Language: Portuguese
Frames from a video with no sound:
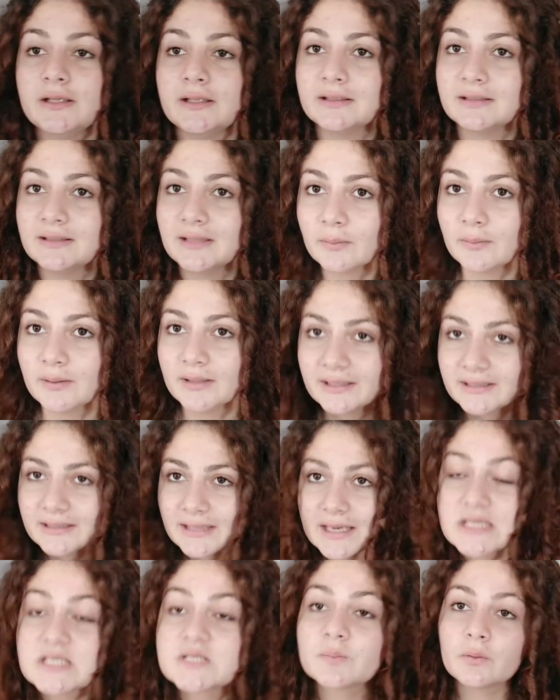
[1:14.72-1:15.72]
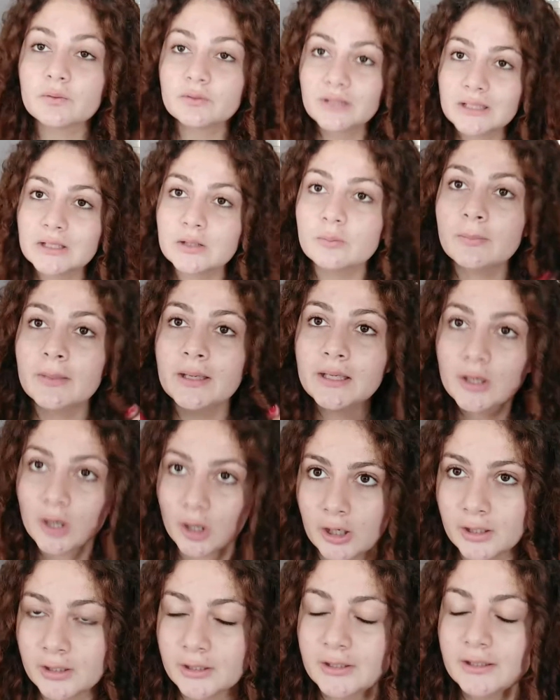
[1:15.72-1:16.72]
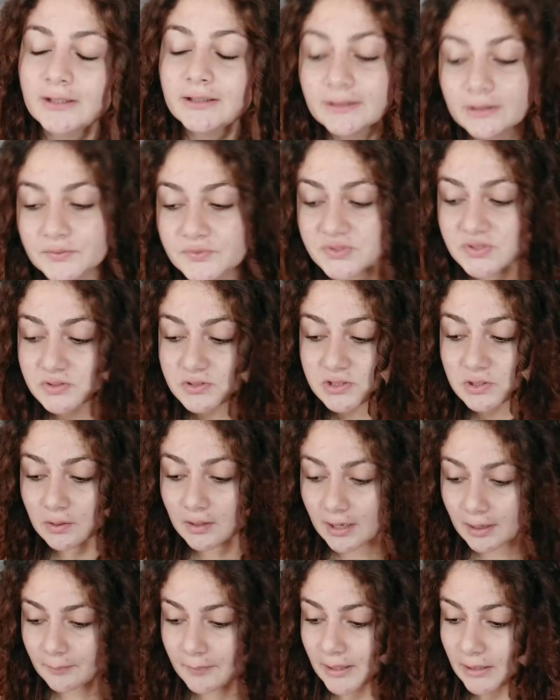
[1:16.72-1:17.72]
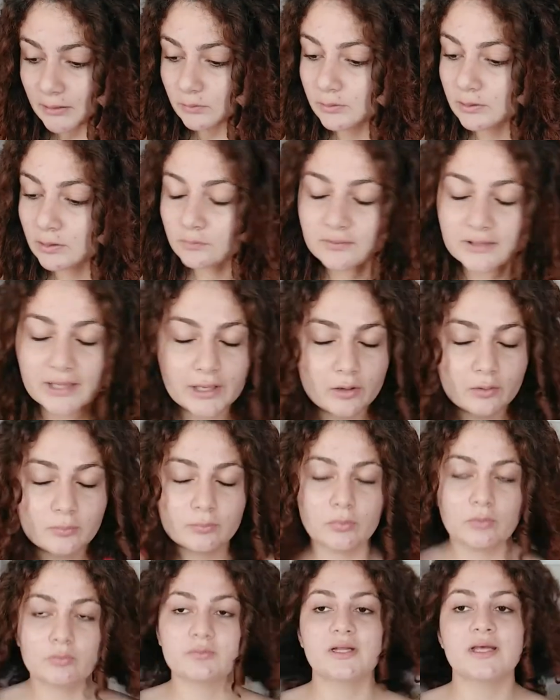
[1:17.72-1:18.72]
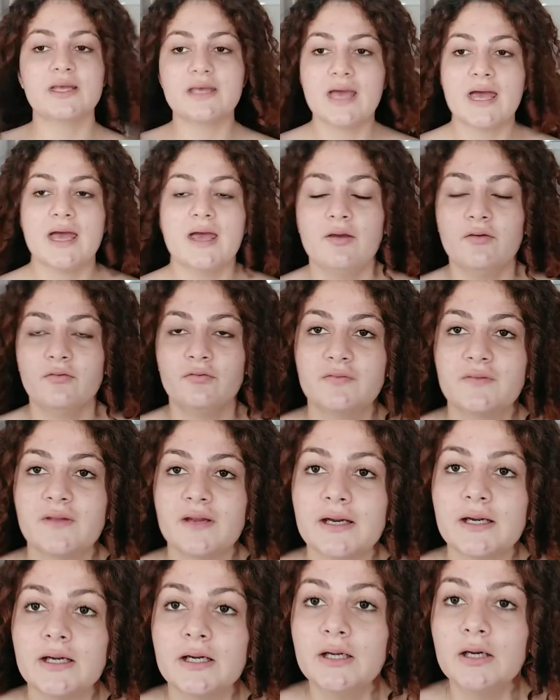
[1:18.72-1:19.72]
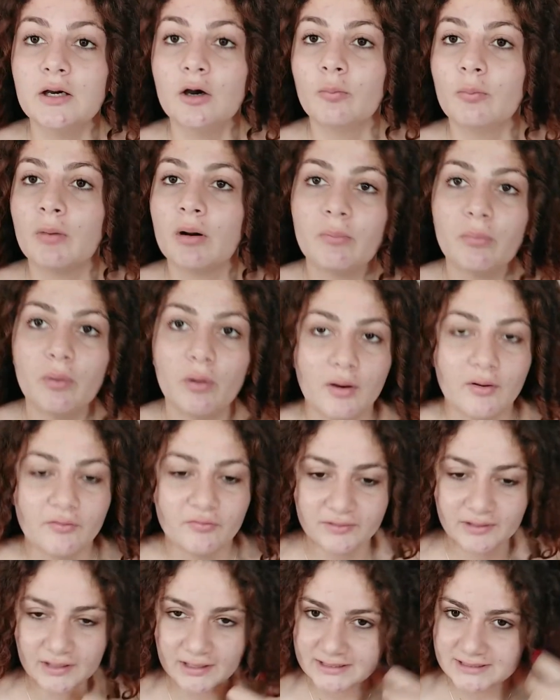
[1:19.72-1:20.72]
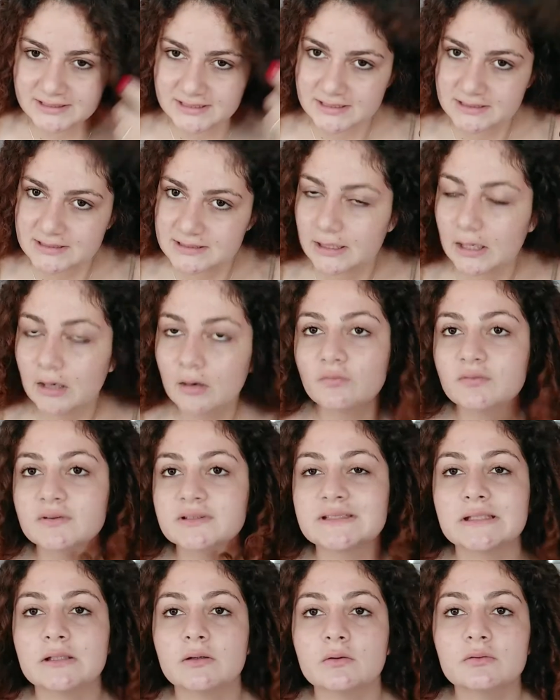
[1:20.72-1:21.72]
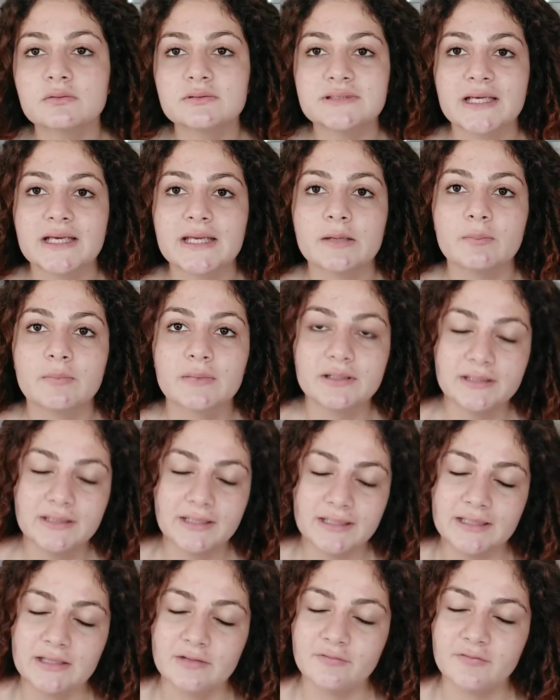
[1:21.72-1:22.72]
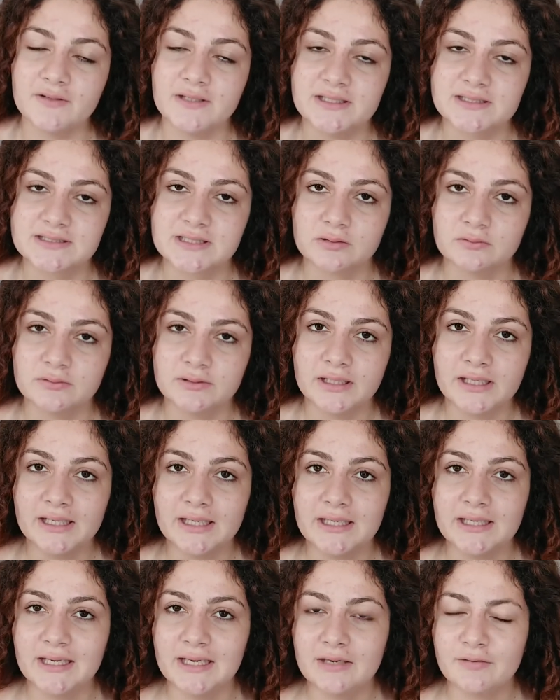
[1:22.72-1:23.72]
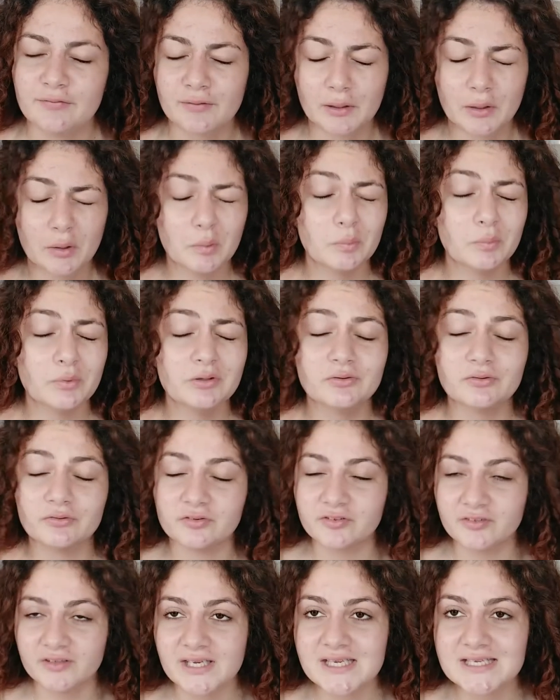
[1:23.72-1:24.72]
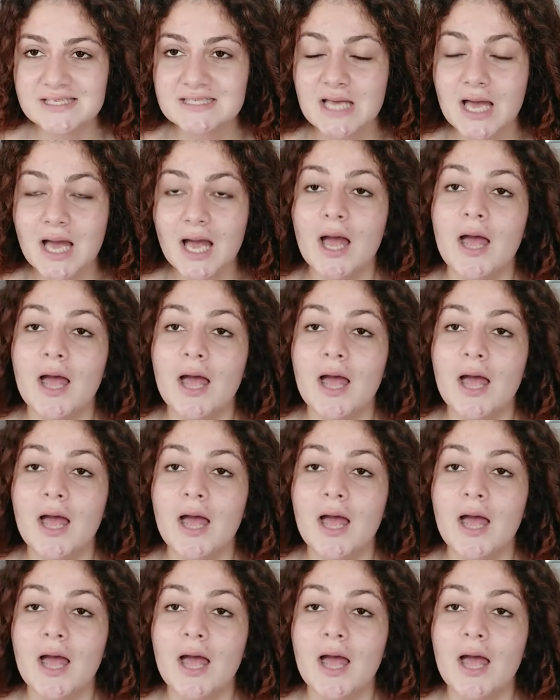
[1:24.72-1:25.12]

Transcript: então ele tá respondendo melhor. Então, se o seu cabelo não tem um bom day after, uma boa finalização, você não consegue manter a definição dele, ele fica com muito frizz,